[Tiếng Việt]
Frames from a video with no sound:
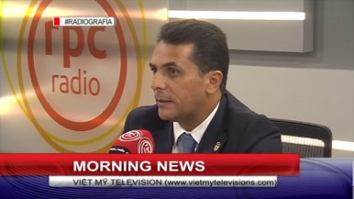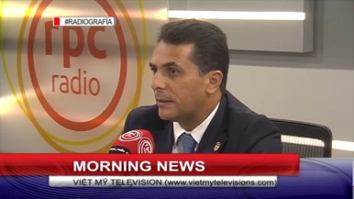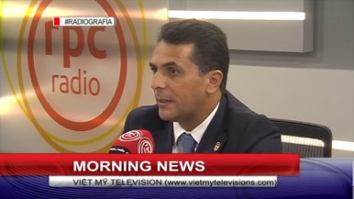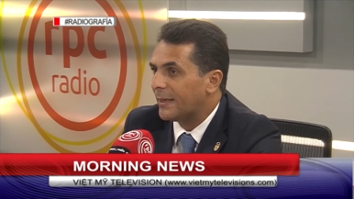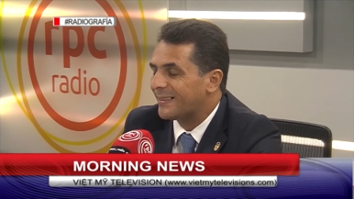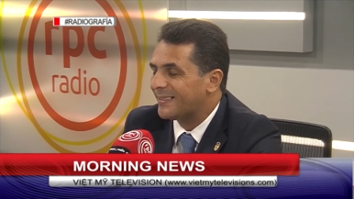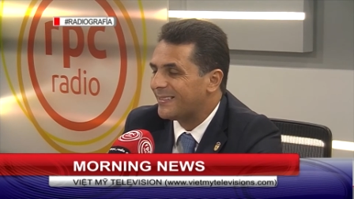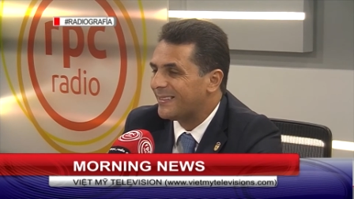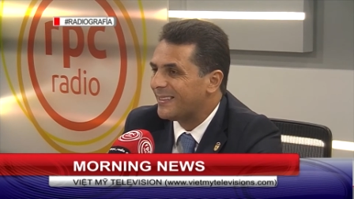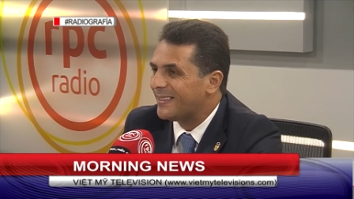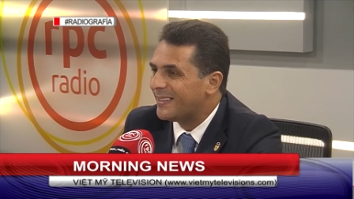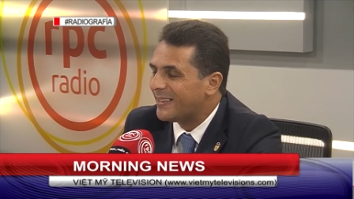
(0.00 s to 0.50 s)

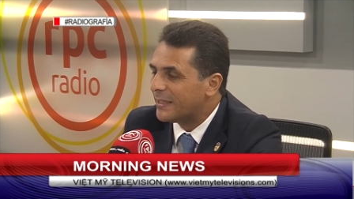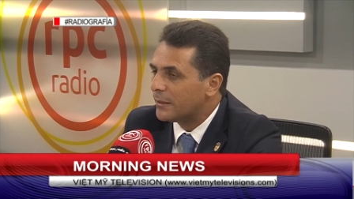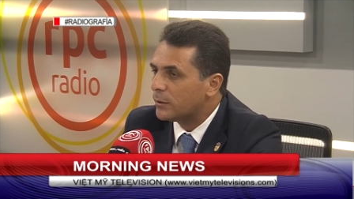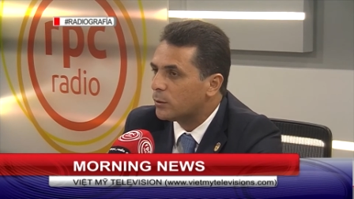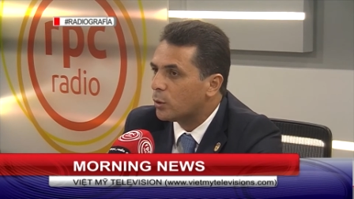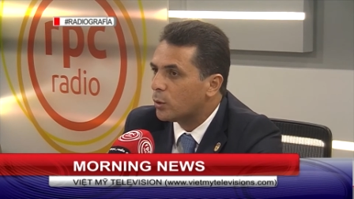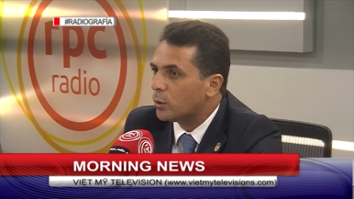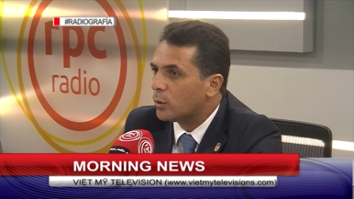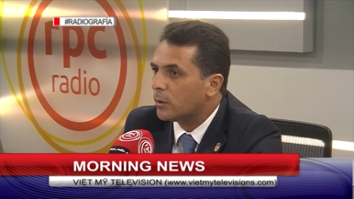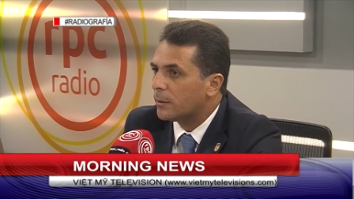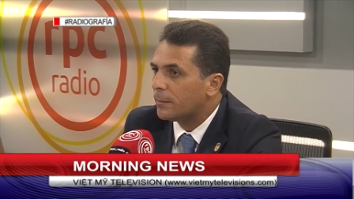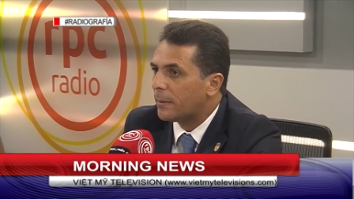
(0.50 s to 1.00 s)

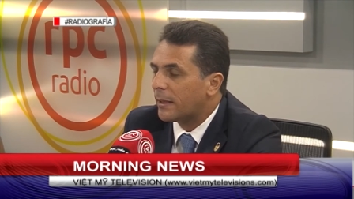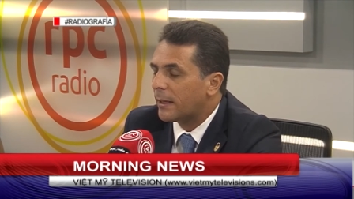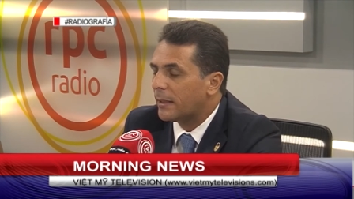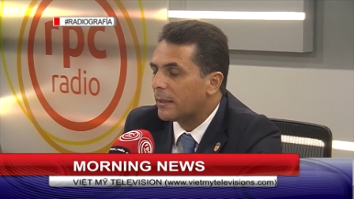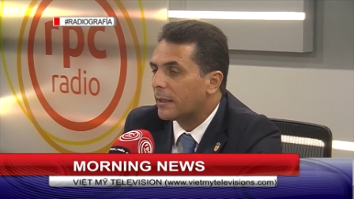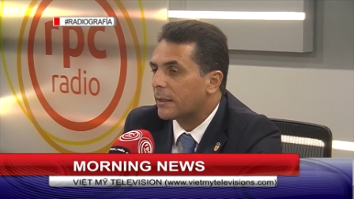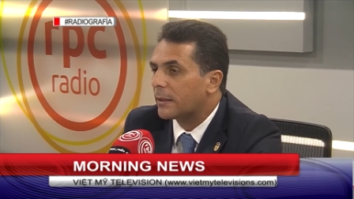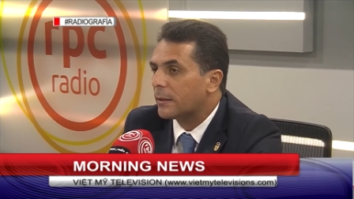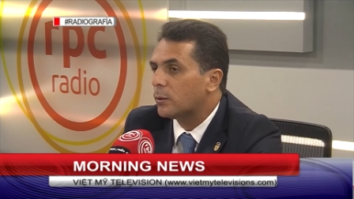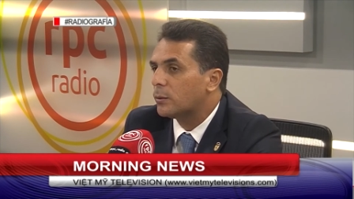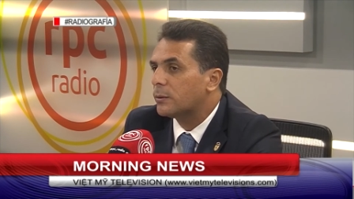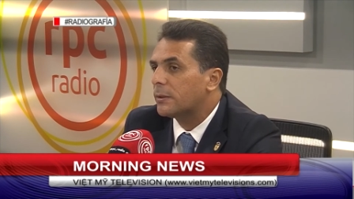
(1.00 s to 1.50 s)
H1N1,
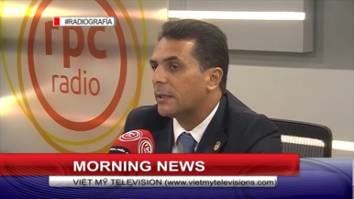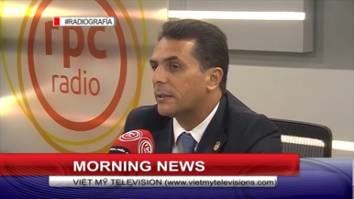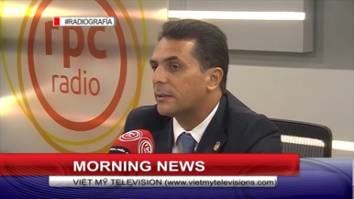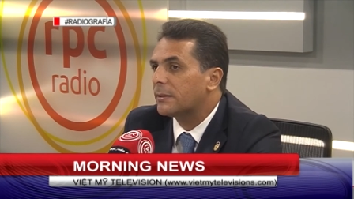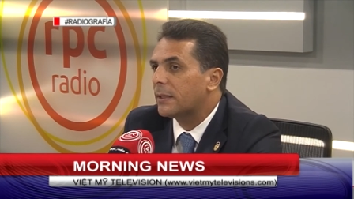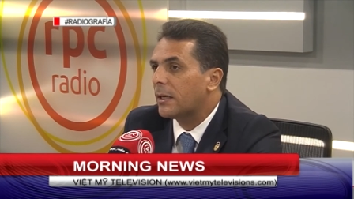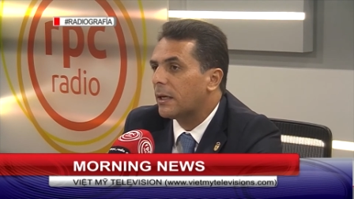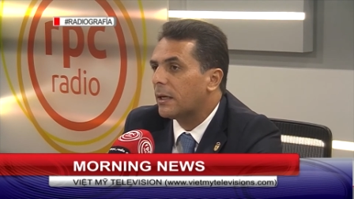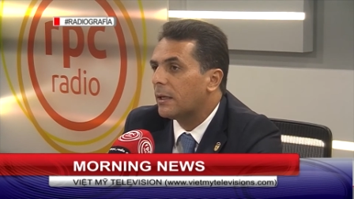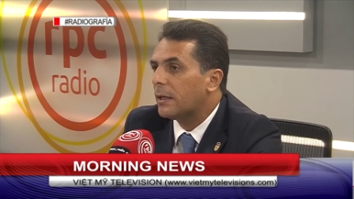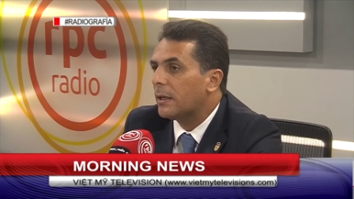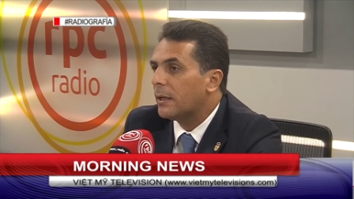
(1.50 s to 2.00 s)

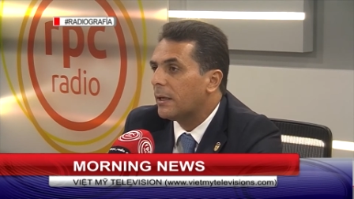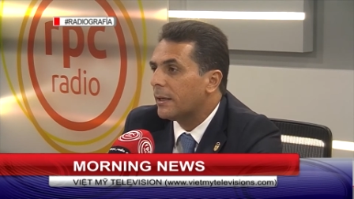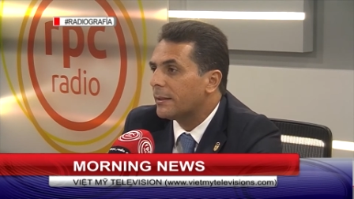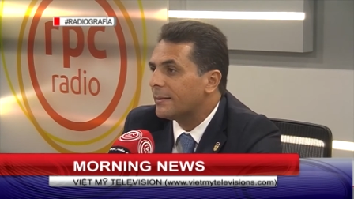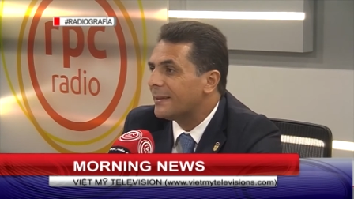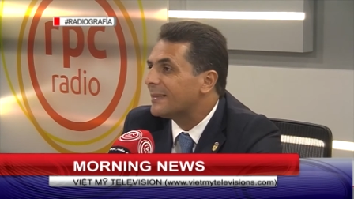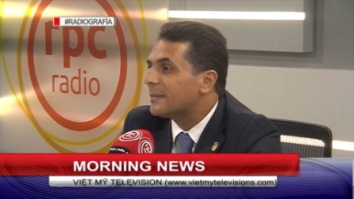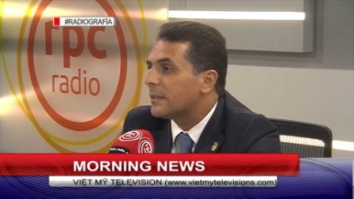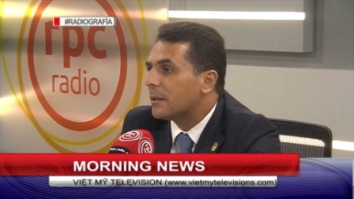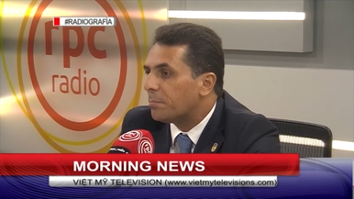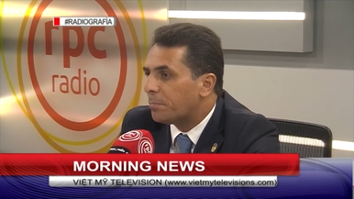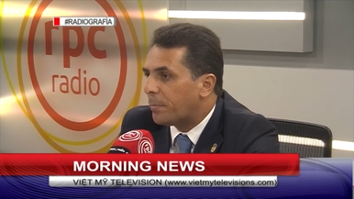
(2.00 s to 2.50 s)
còn được gọi
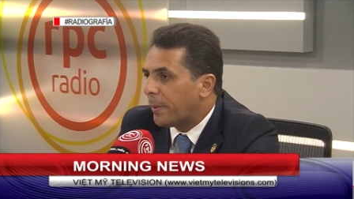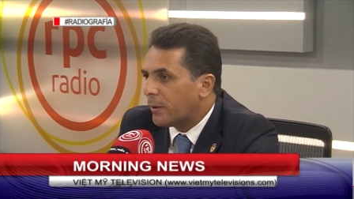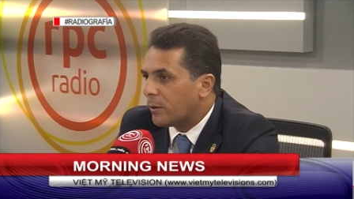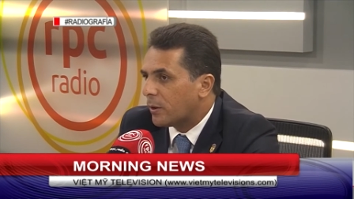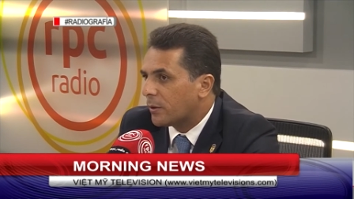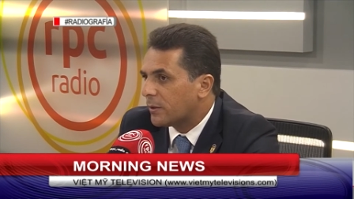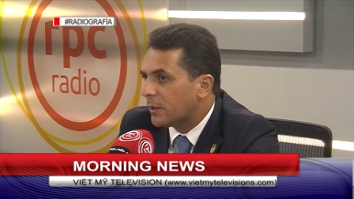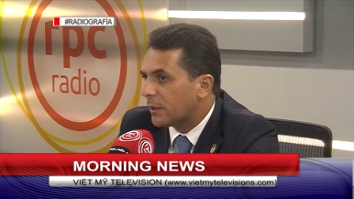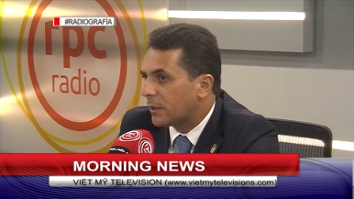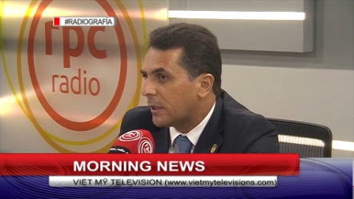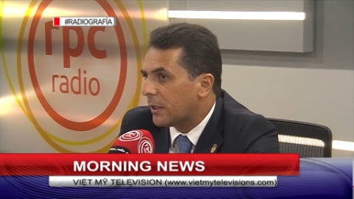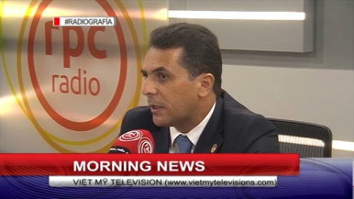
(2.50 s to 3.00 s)
là
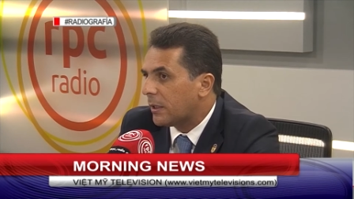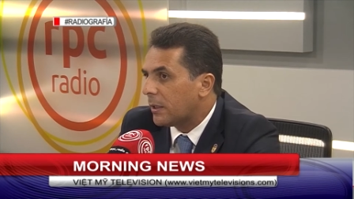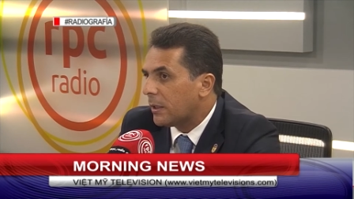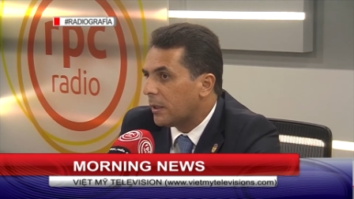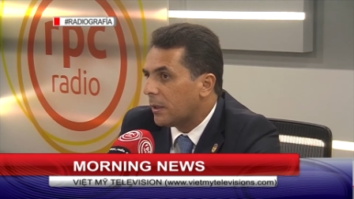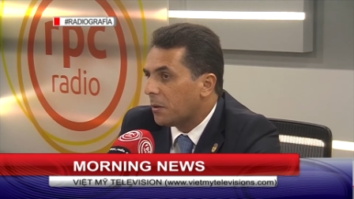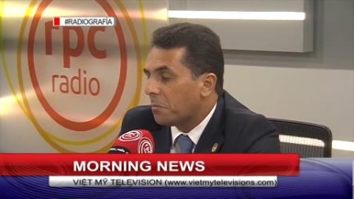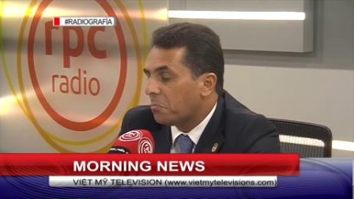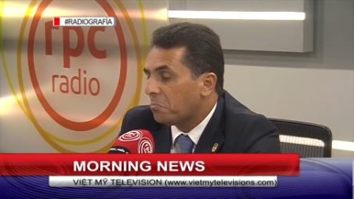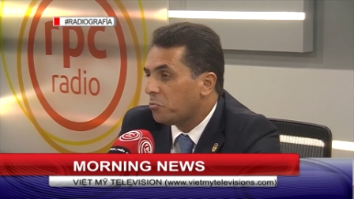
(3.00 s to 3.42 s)
H1N1.